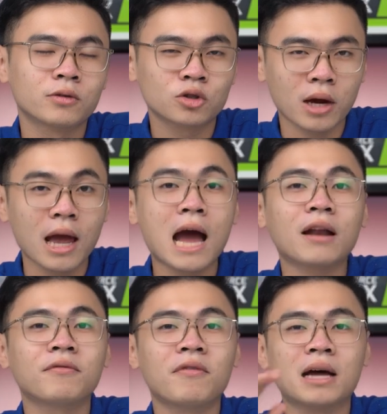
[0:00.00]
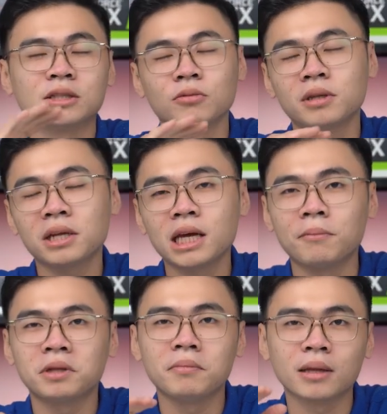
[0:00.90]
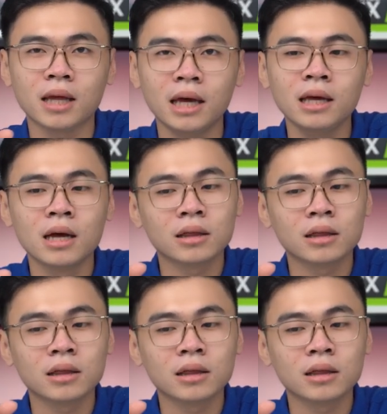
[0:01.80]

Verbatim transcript: try hard và sử dụng tiết kiệm thì mình thấy